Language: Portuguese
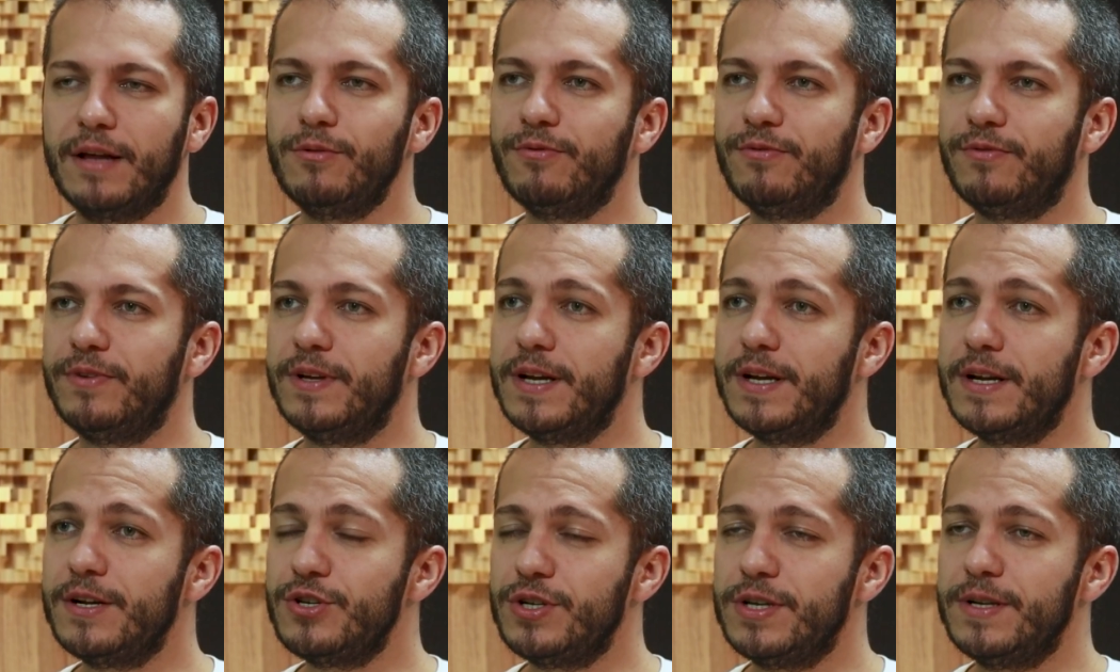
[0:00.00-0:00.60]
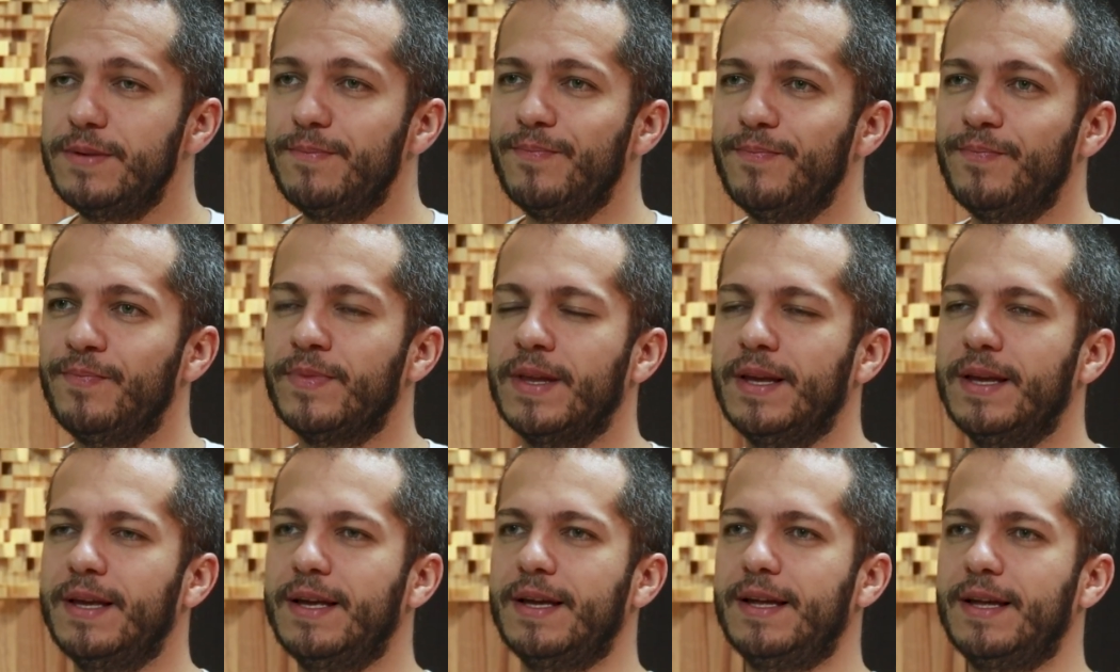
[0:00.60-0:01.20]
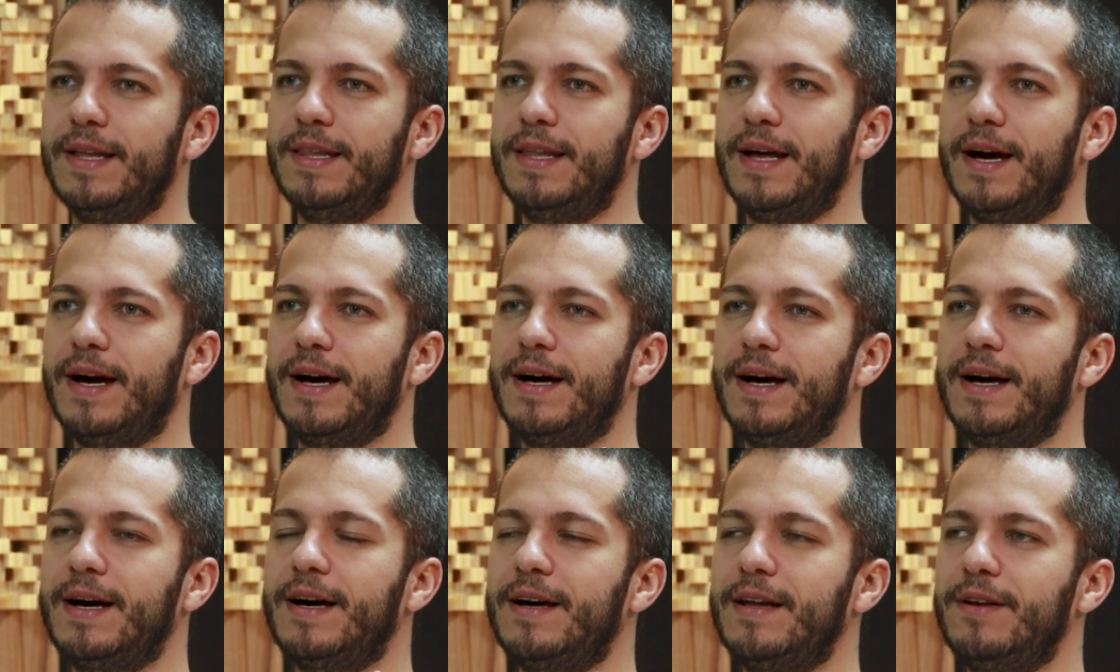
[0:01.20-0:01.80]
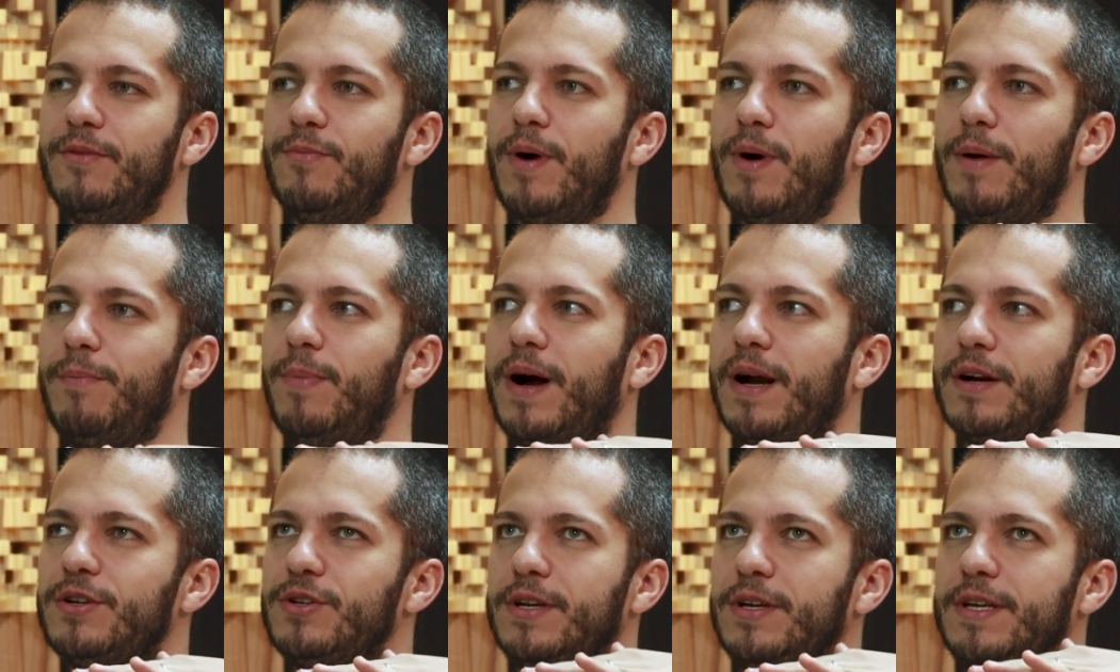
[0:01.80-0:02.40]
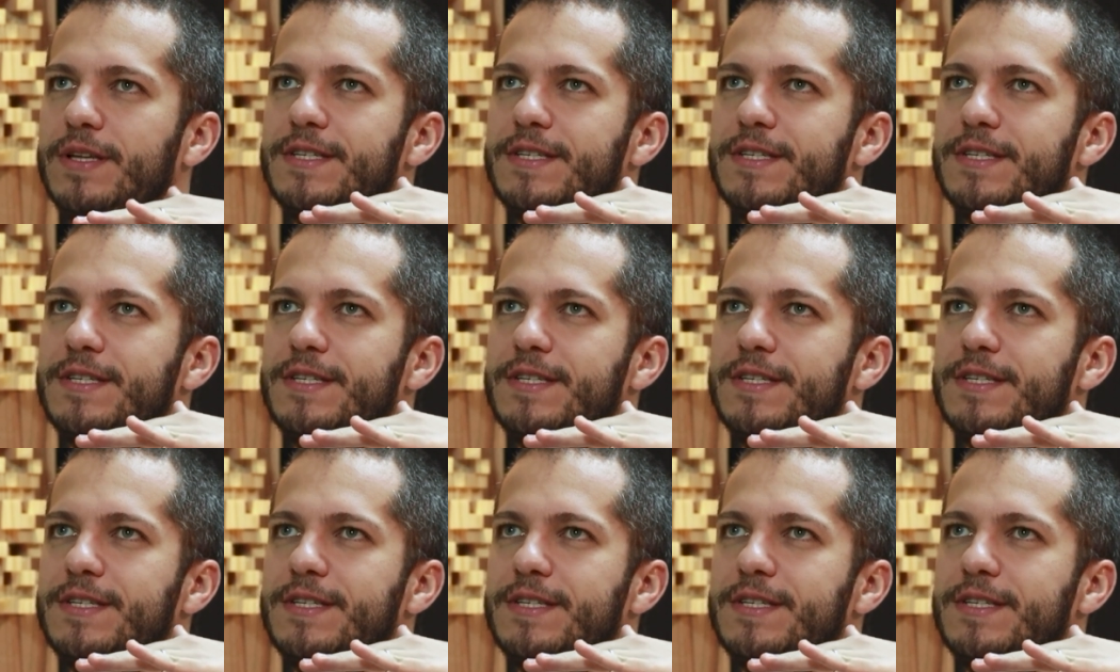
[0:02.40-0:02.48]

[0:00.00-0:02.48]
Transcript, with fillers: verde na numa parte